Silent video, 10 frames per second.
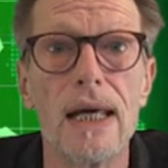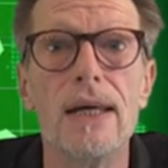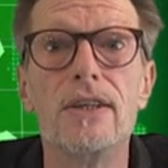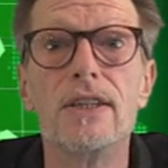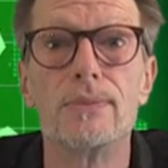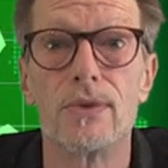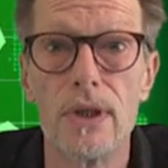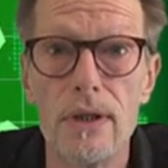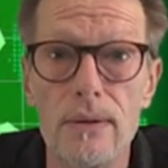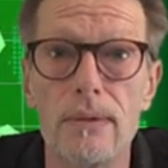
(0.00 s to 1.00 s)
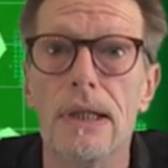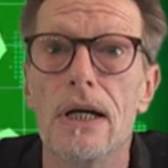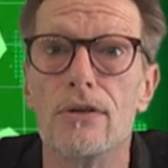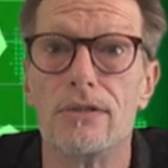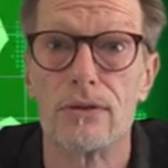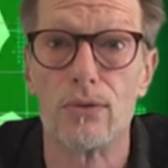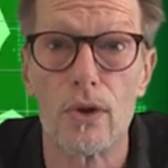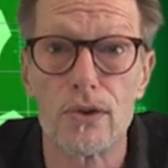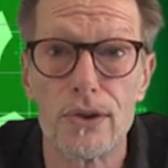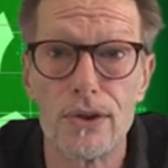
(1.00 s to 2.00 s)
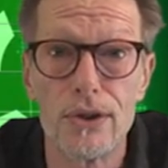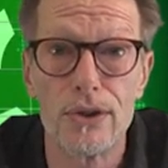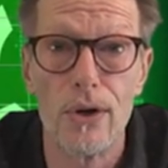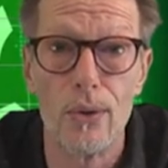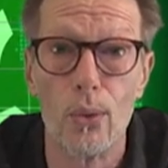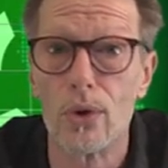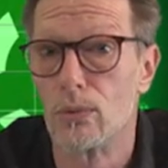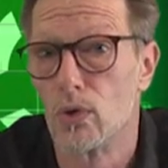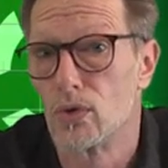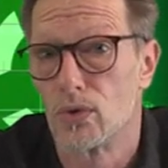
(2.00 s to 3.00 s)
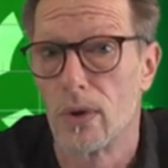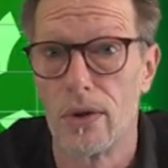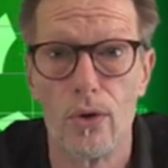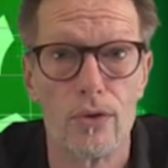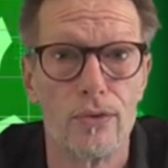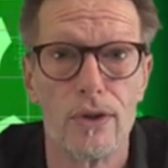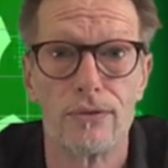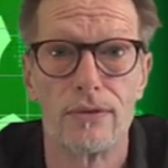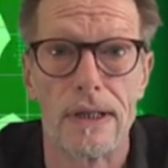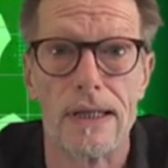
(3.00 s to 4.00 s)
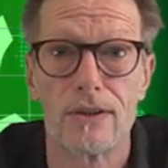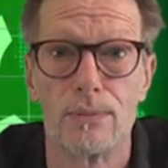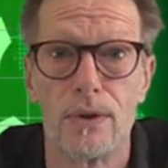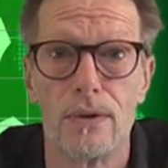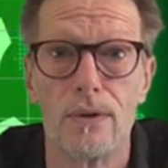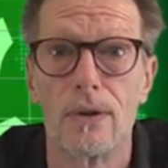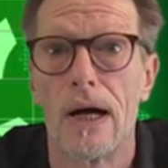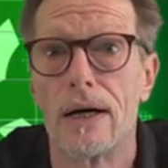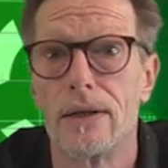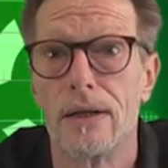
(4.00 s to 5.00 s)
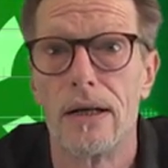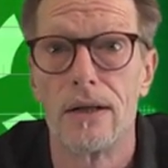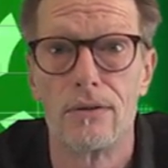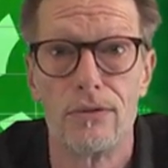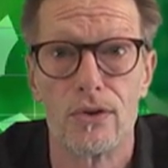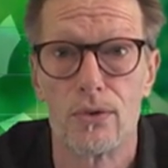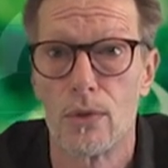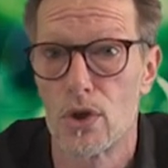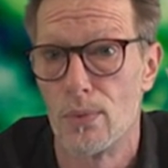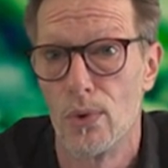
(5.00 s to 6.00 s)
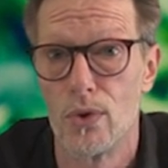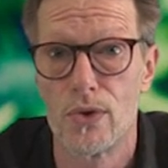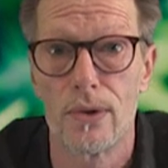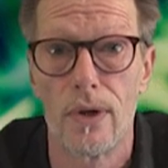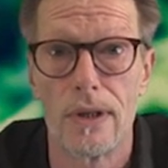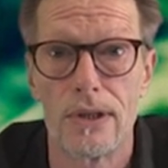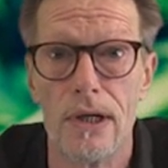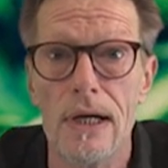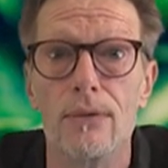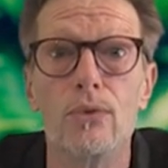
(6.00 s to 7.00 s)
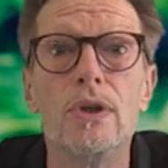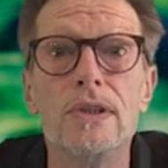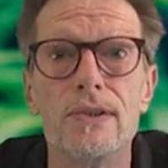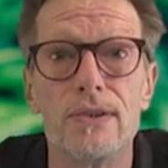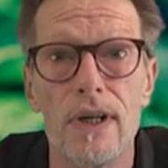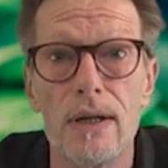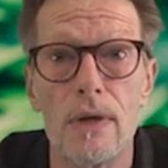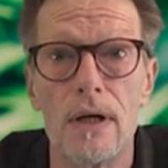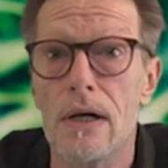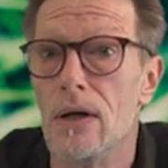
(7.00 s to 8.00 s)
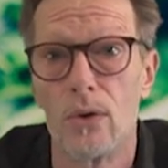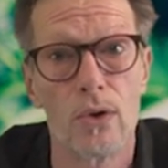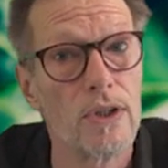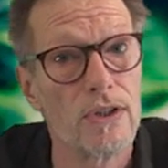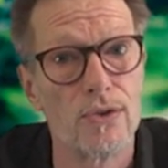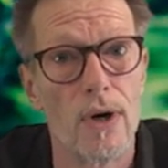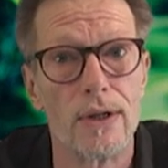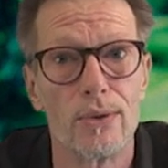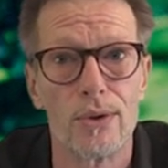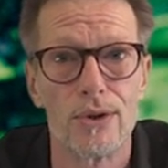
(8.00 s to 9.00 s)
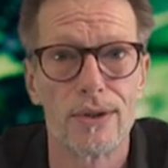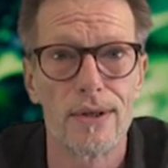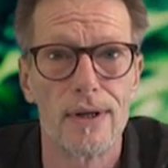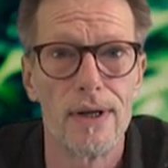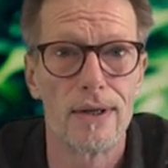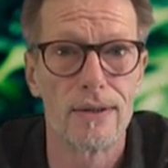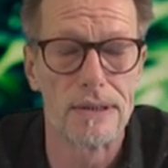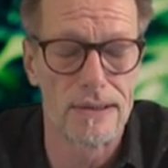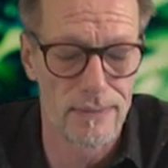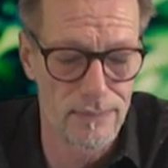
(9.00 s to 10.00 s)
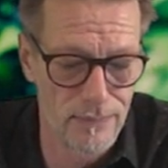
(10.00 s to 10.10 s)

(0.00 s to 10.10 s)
In diesem Sinne, fahrt vorsichtig oder benutzt sogar die öffentlichen Verkehrsmittel, gerade in Ländern wie zum Beispiel Österreich, wo dieses Thema noch nicht so eindeutig geklärt ist.